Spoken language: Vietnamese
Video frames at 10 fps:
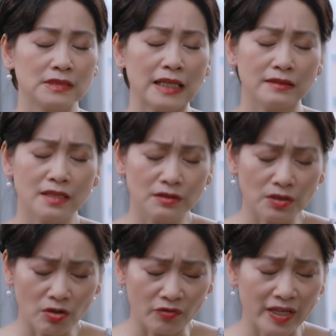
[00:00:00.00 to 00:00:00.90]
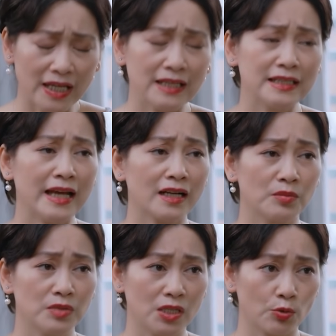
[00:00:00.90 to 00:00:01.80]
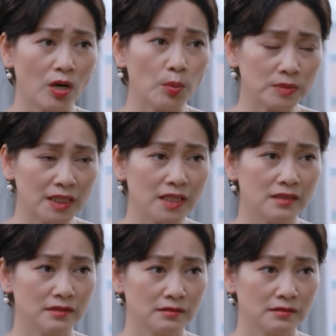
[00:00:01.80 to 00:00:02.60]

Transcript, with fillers: thanh dân nó còn phải gánh vác công việc của công ty